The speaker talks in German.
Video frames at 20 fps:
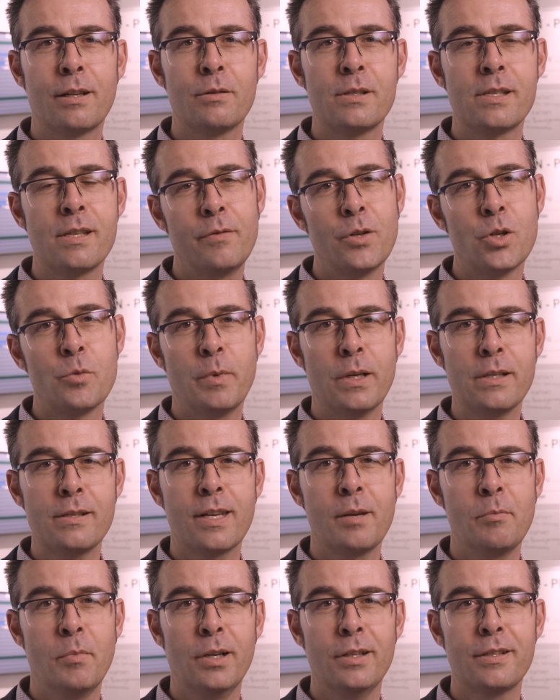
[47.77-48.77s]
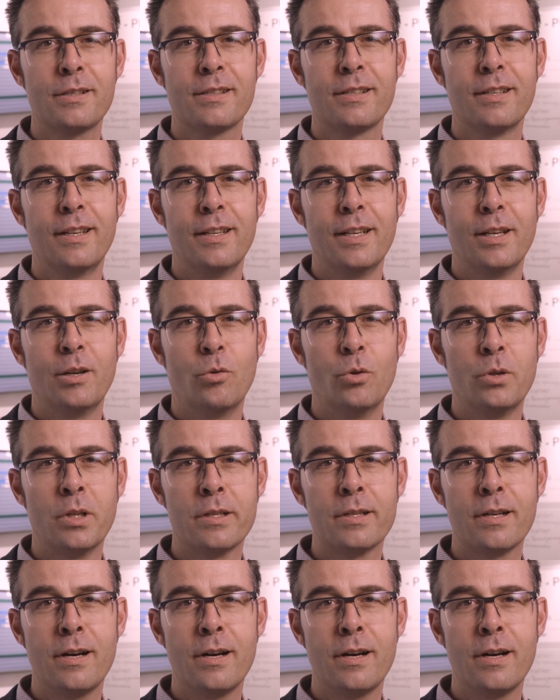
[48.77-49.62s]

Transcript: Hat uns sehr viel Spaß gemacht, ohne